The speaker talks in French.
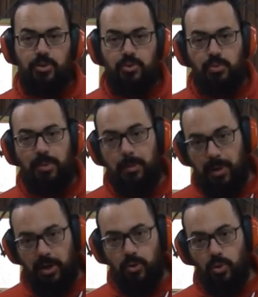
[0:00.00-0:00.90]
de couper
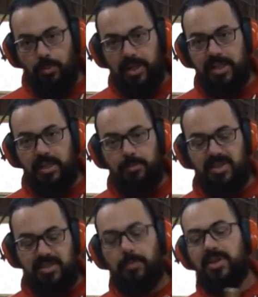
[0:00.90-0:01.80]
par gros paquets
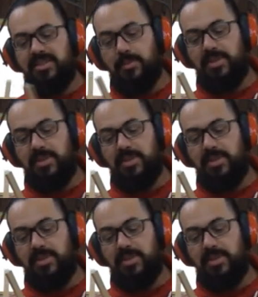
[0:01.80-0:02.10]
parce qu'après ça